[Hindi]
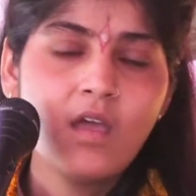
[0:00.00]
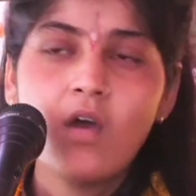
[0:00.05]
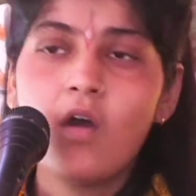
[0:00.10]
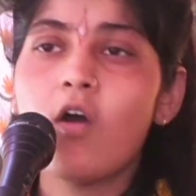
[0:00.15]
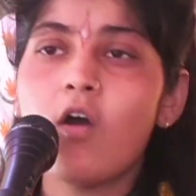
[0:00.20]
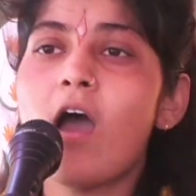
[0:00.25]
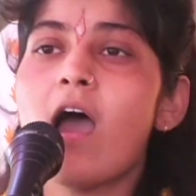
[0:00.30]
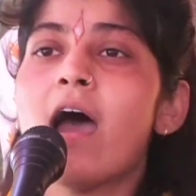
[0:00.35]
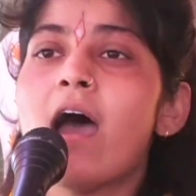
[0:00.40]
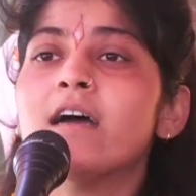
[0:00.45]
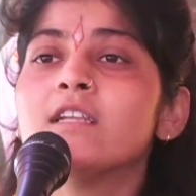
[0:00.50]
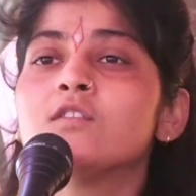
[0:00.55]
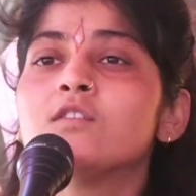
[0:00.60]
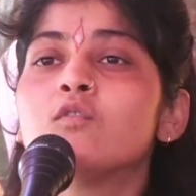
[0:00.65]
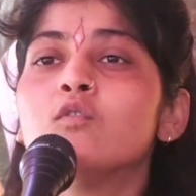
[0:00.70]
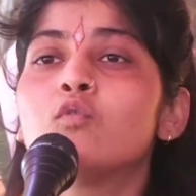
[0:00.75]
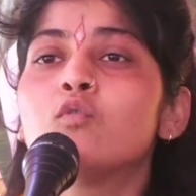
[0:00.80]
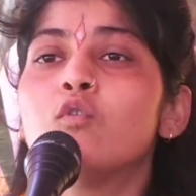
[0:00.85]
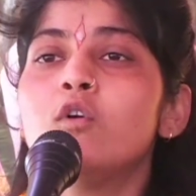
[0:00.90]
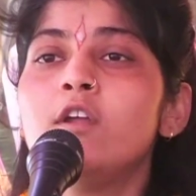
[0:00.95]
और आज
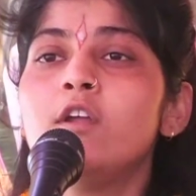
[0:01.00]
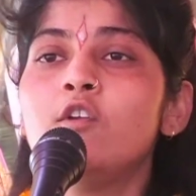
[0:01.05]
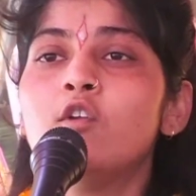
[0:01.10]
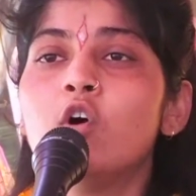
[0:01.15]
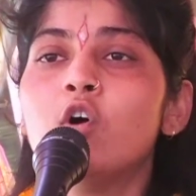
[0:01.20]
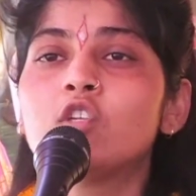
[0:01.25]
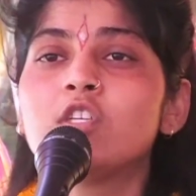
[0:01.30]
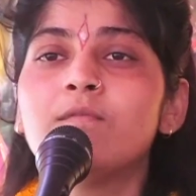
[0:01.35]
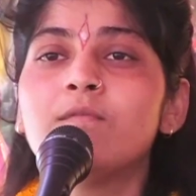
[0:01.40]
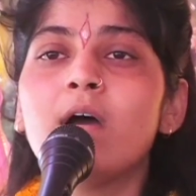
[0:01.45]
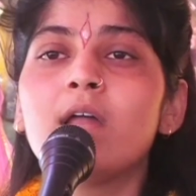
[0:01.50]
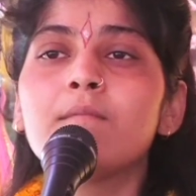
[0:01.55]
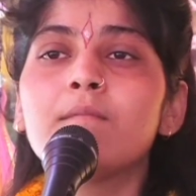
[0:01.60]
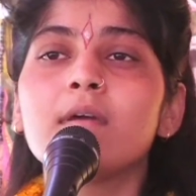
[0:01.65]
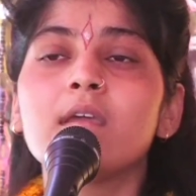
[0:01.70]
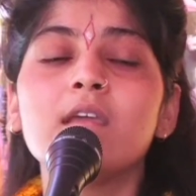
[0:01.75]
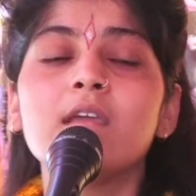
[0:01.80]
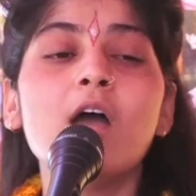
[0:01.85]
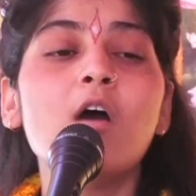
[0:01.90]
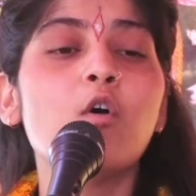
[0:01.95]
को कोई नौजवान
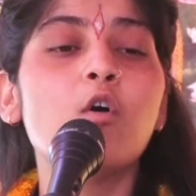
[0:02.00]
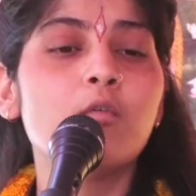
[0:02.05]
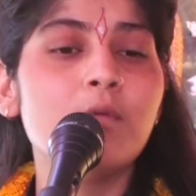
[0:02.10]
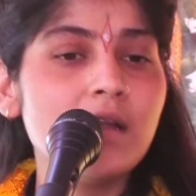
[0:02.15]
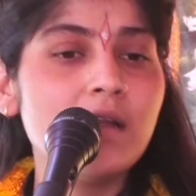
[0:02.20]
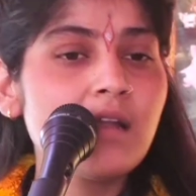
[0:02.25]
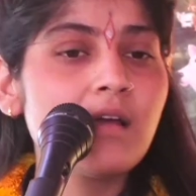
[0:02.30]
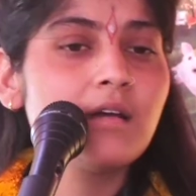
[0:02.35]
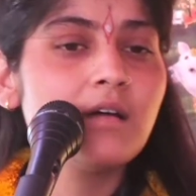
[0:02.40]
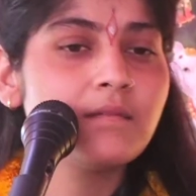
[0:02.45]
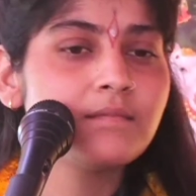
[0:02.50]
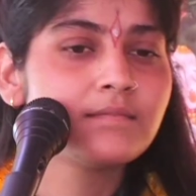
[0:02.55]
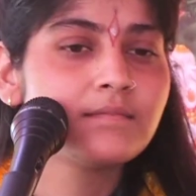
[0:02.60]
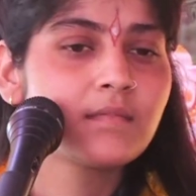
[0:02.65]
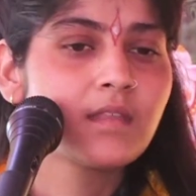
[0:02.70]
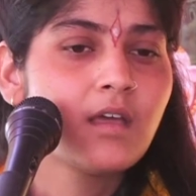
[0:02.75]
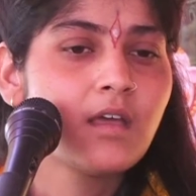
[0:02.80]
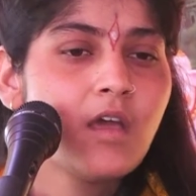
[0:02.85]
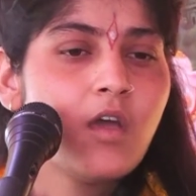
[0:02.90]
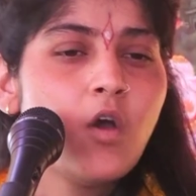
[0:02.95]
भैया हो ना
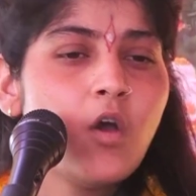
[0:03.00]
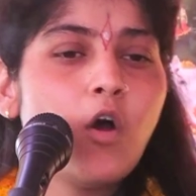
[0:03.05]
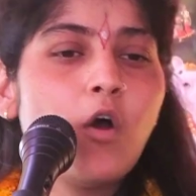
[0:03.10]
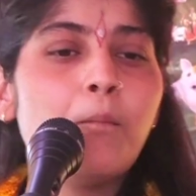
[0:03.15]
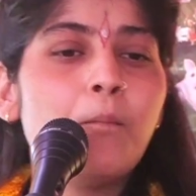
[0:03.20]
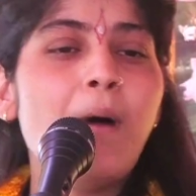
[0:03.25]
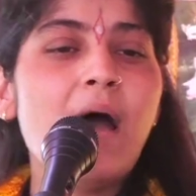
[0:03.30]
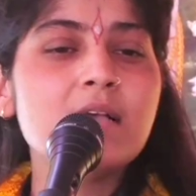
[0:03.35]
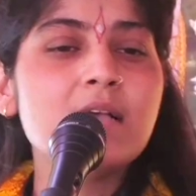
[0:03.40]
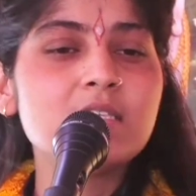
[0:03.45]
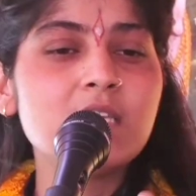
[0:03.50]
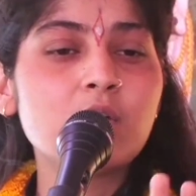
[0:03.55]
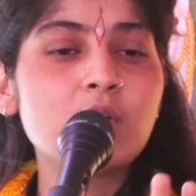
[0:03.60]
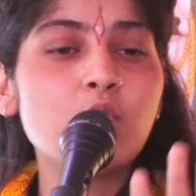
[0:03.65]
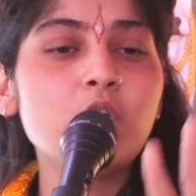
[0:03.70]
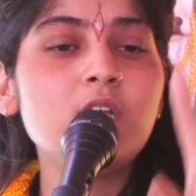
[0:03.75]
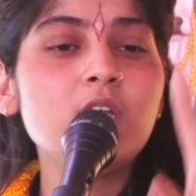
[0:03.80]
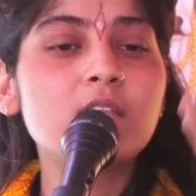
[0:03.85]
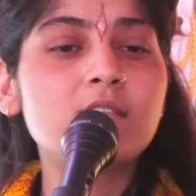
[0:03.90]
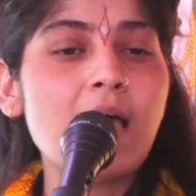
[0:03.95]
और से
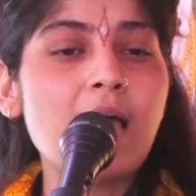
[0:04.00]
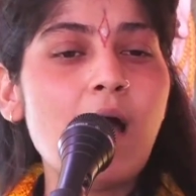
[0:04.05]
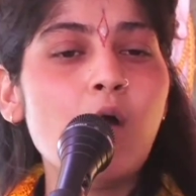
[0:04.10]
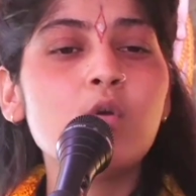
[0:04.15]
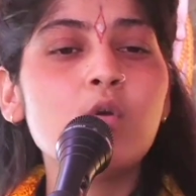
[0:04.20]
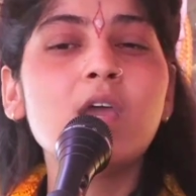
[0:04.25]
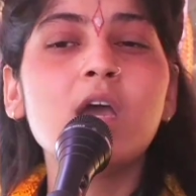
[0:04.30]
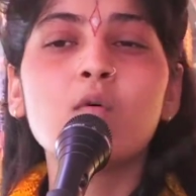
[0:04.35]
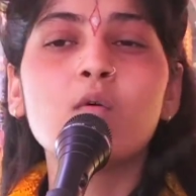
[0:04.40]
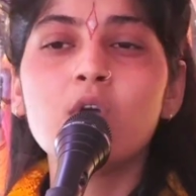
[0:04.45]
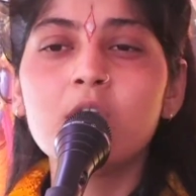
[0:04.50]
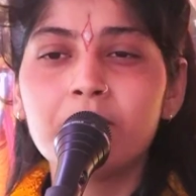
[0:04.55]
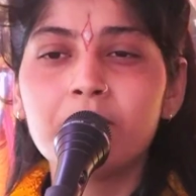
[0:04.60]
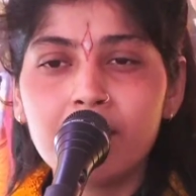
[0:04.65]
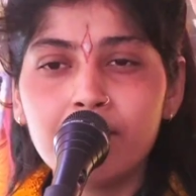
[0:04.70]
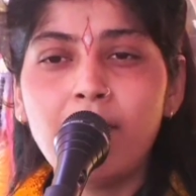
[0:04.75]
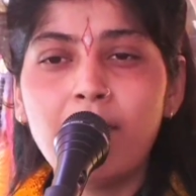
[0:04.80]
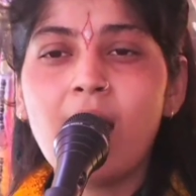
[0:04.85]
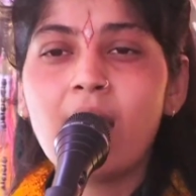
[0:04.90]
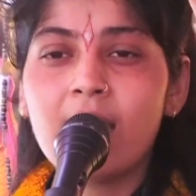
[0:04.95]
कोई ताऊ या कोई
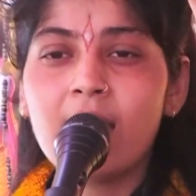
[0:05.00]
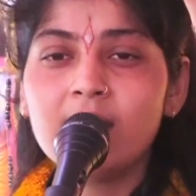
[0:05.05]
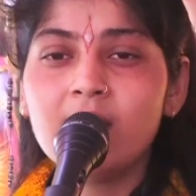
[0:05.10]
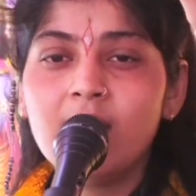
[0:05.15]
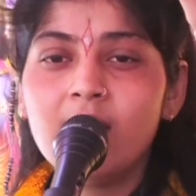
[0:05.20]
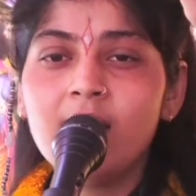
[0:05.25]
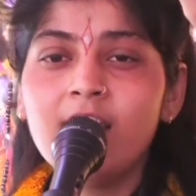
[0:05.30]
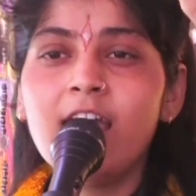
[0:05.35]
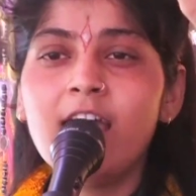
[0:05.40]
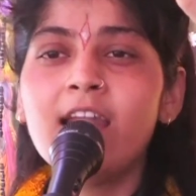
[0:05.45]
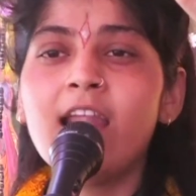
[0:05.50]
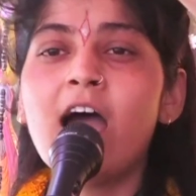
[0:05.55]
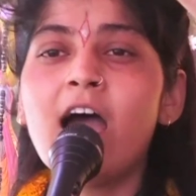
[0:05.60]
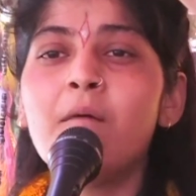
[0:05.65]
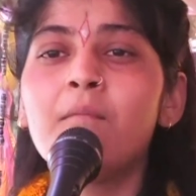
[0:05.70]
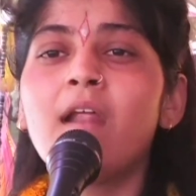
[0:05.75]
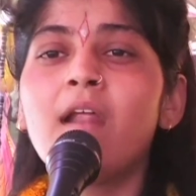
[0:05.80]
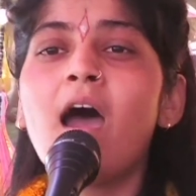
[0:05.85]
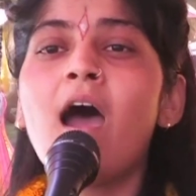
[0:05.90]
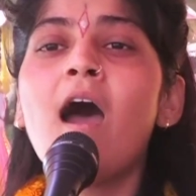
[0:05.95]
बब्बा कह दे लल्ला
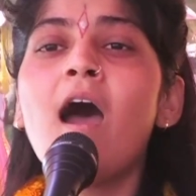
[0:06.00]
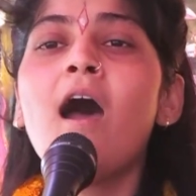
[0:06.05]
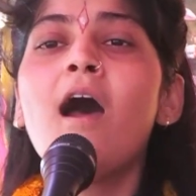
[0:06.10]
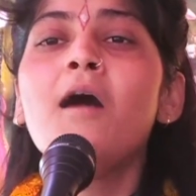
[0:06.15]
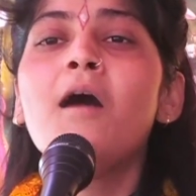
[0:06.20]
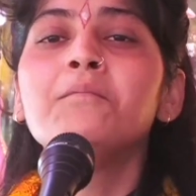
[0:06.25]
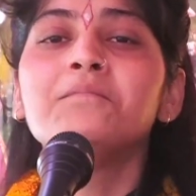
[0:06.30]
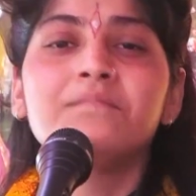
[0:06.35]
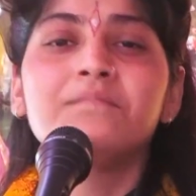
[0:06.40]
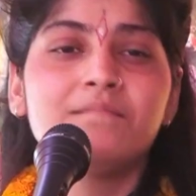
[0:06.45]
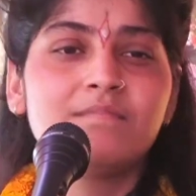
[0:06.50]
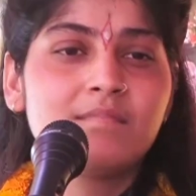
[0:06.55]
राम राम